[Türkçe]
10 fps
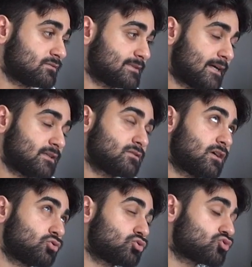Yani
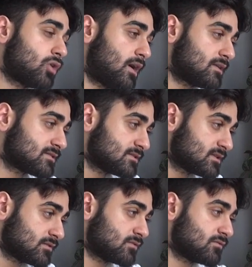daha doğrusu
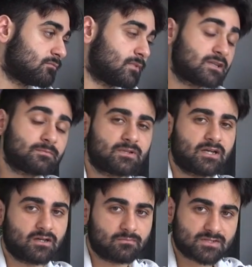6'nın
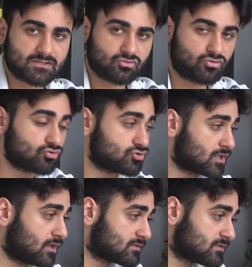multiply numbers'ını
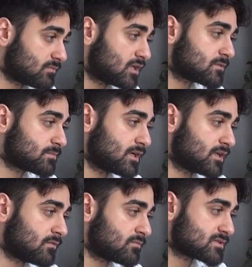döndürecek. 6'nın multiply
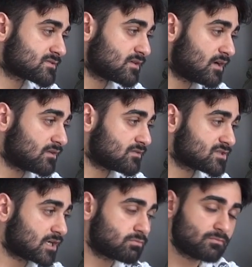numbers'ı da 6
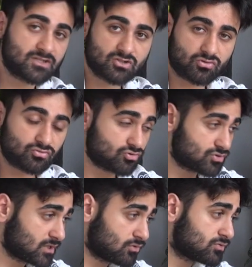çarpı 5'i
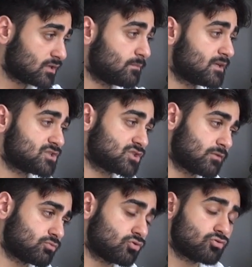döndürecek. O da 5
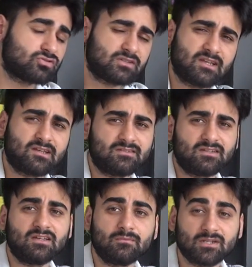çarpı 4'ü diye
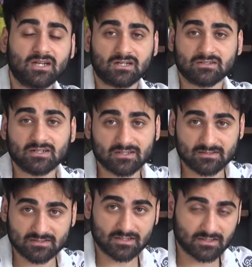diye 1'e kadar
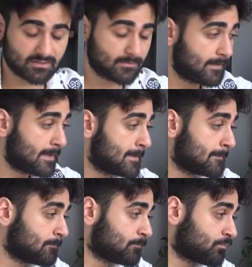gidecek.
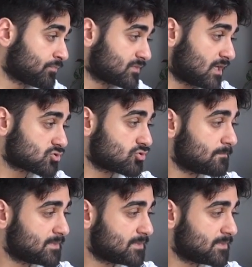Daha sonra